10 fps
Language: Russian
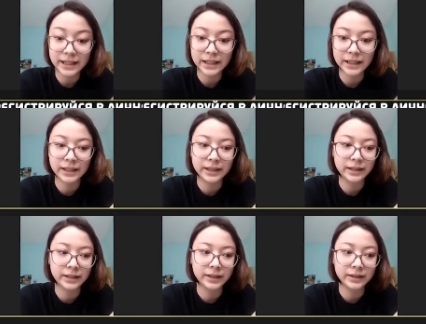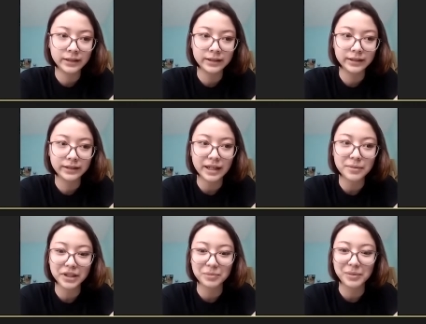и язык сам
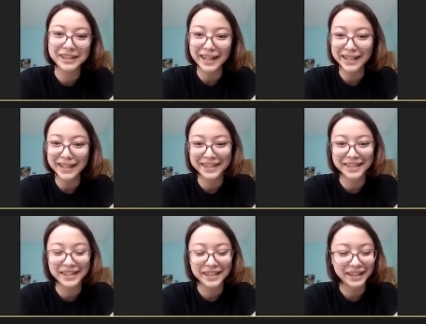расплетается, и,